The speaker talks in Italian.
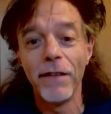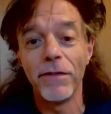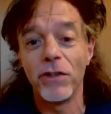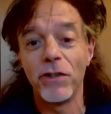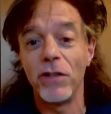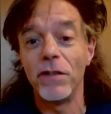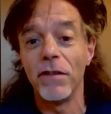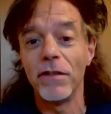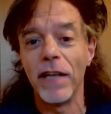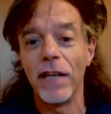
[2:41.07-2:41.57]

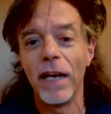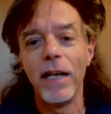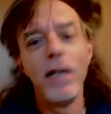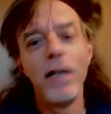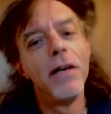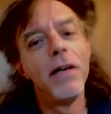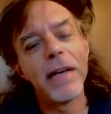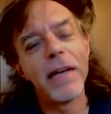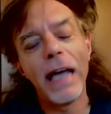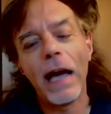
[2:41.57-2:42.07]
Facendo il danno.
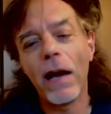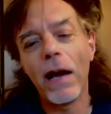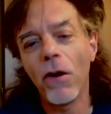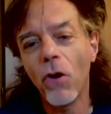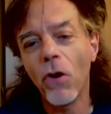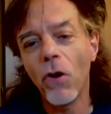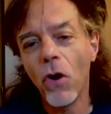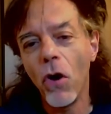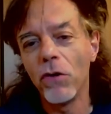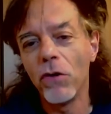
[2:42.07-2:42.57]
Perché caro
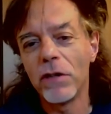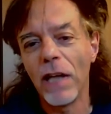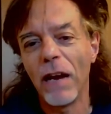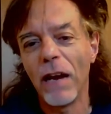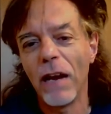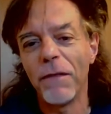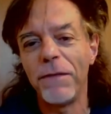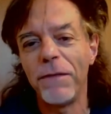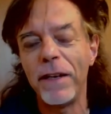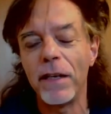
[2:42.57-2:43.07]
Conte,
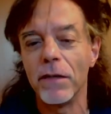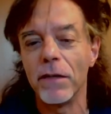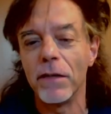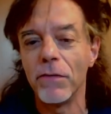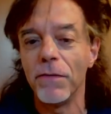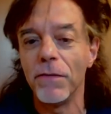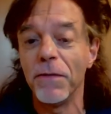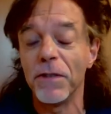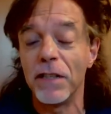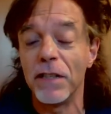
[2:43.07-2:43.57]
alla fine se tu
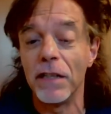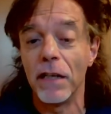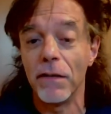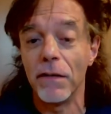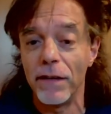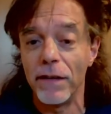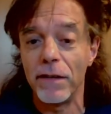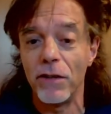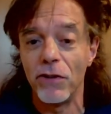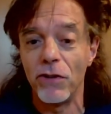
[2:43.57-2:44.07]
fossi andato
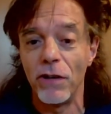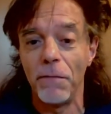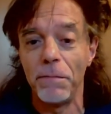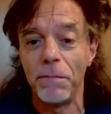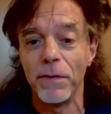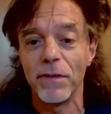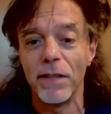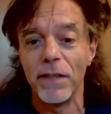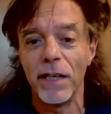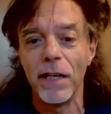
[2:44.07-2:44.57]
avanti in
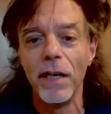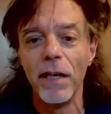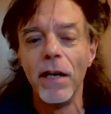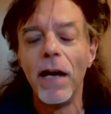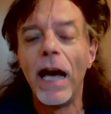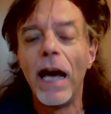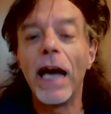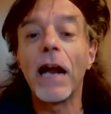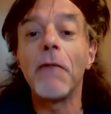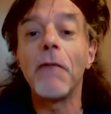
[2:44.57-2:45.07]
Champions League
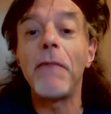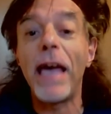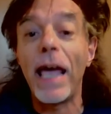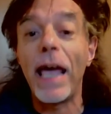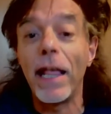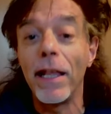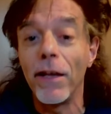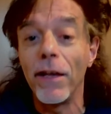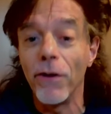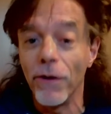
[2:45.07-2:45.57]
era
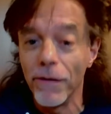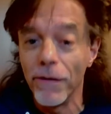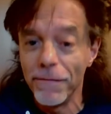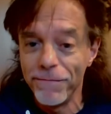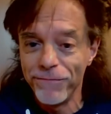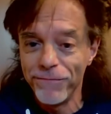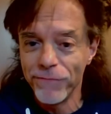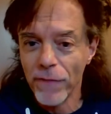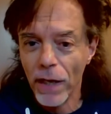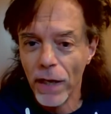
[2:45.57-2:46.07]
meglio
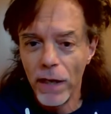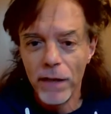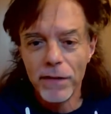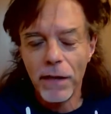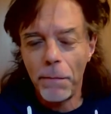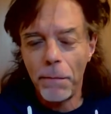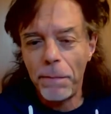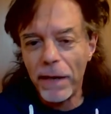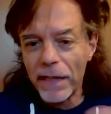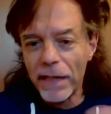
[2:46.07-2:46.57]

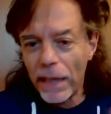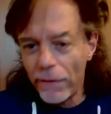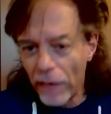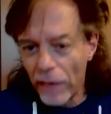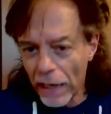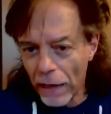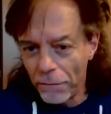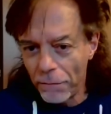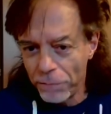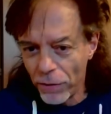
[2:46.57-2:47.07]
se perdevi il
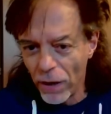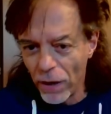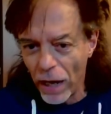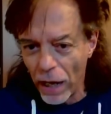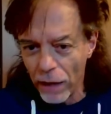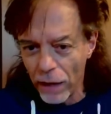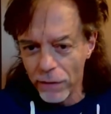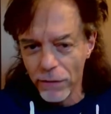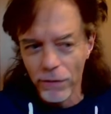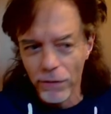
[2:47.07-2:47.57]

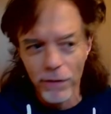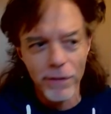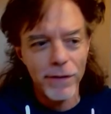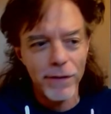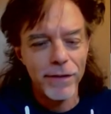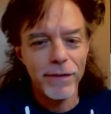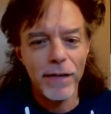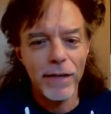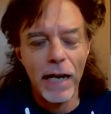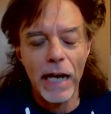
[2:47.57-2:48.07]
campionato
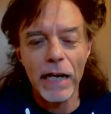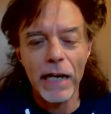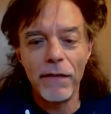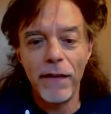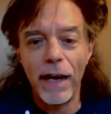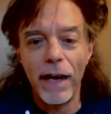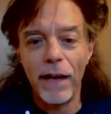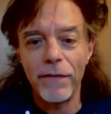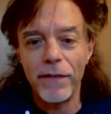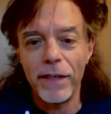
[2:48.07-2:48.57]

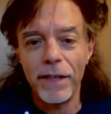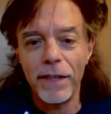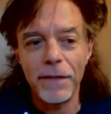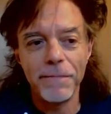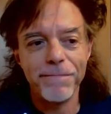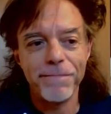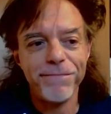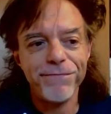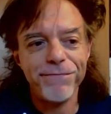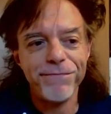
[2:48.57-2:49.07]
arrivavi
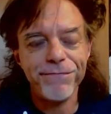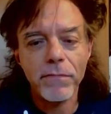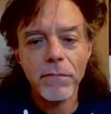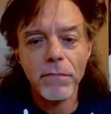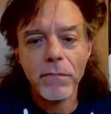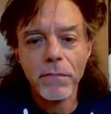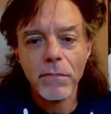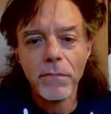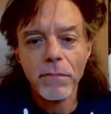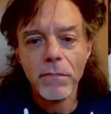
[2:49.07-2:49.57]

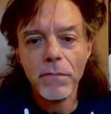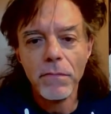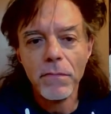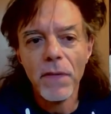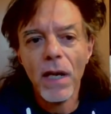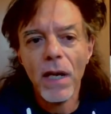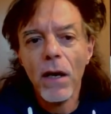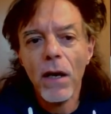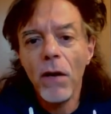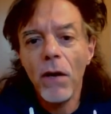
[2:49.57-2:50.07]

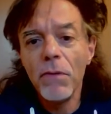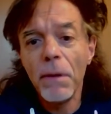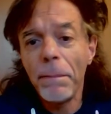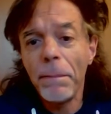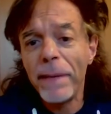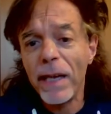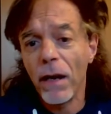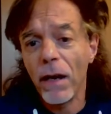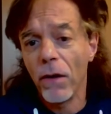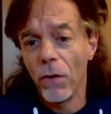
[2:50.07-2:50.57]
come
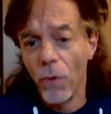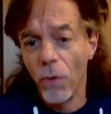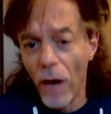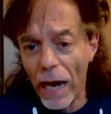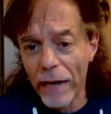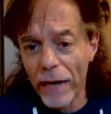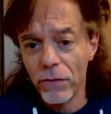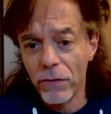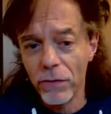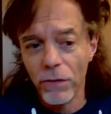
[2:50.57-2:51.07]
Pirlo
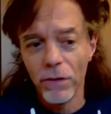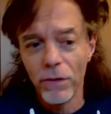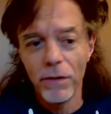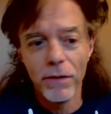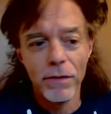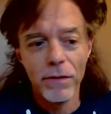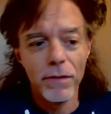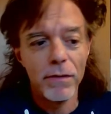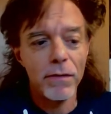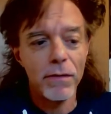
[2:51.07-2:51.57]
quarto,
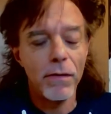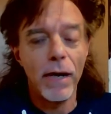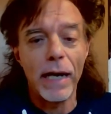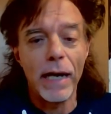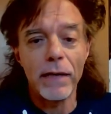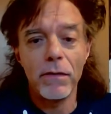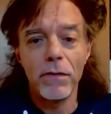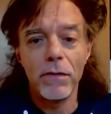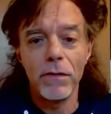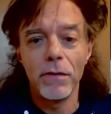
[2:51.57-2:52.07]

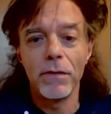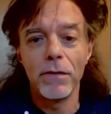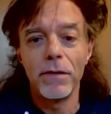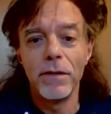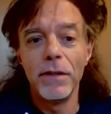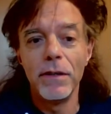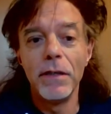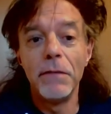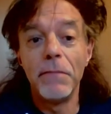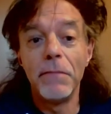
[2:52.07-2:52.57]
quarto,
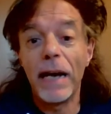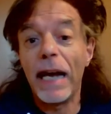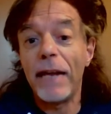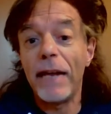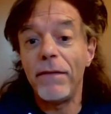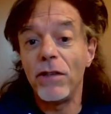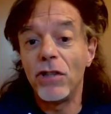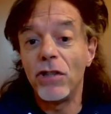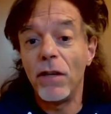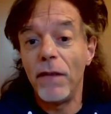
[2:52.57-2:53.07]
magari
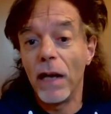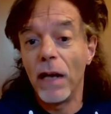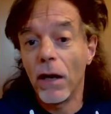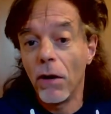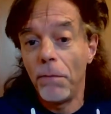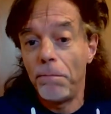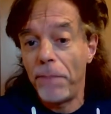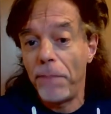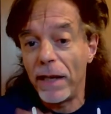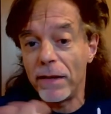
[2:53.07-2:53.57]
vincevi la
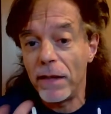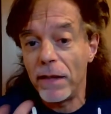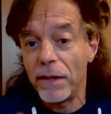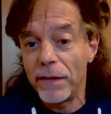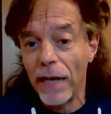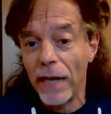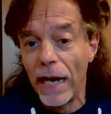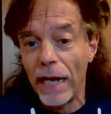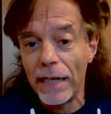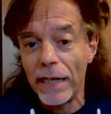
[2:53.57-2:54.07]
Coppetta
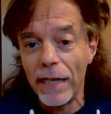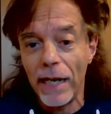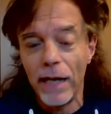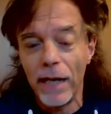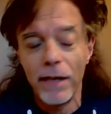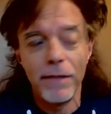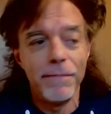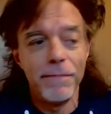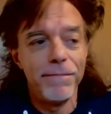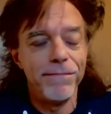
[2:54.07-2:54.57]

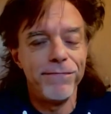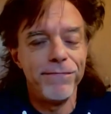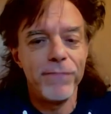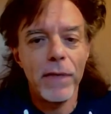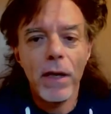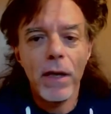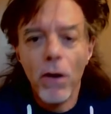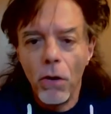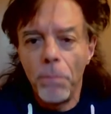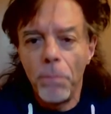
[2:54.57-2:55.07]
Italia,
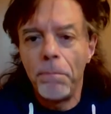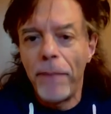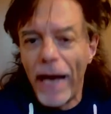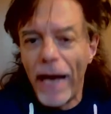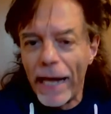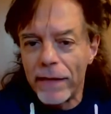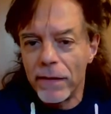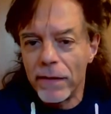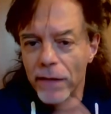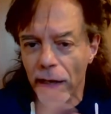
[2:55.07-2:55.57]

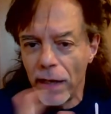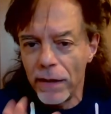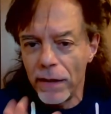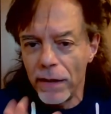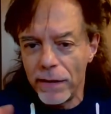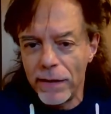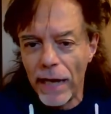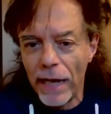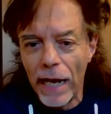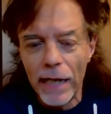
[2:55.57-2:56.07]
Coppetta
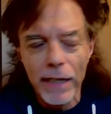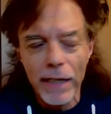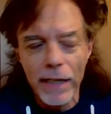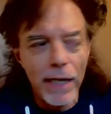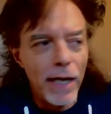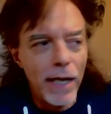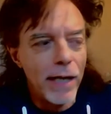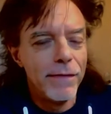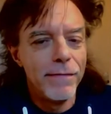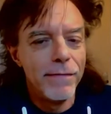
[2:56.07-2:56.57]

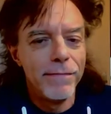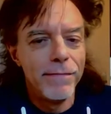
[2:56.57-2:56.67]
Italia,